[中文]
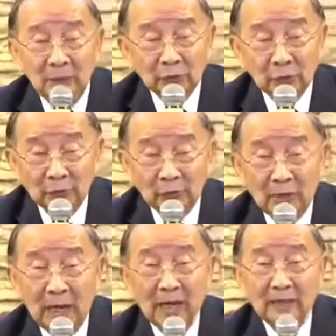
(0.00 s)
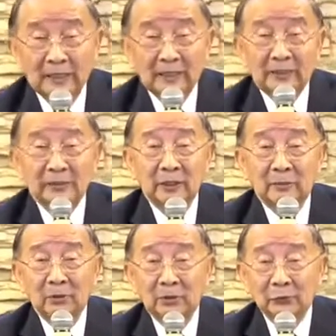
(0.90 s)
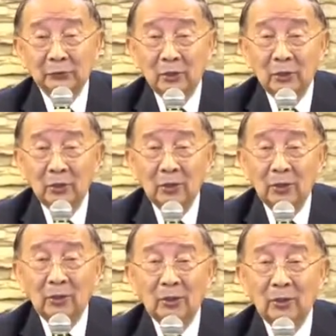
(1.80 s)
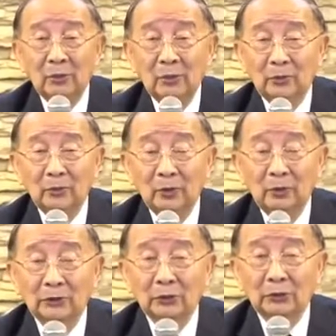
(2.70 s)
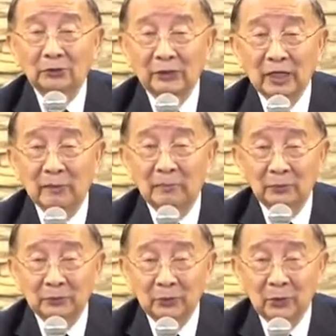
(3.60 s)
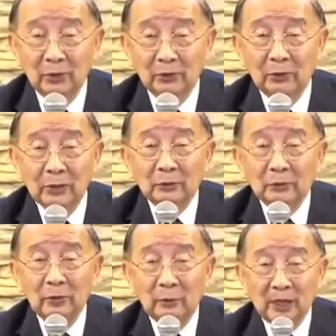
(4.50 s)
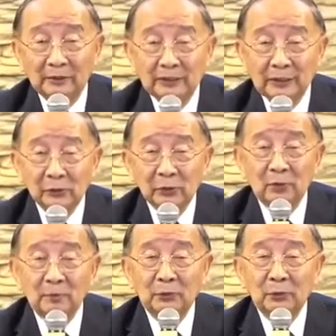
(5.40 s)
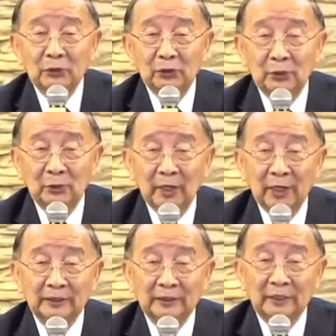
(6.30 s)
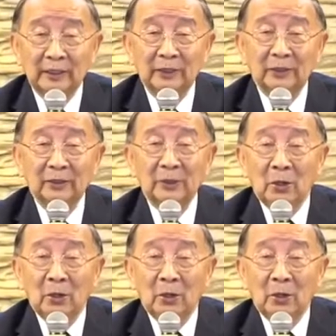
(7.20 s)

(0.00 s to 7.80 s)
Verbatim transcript: 主啊，你怎么说我就怎么做。做完你说不喜悦的，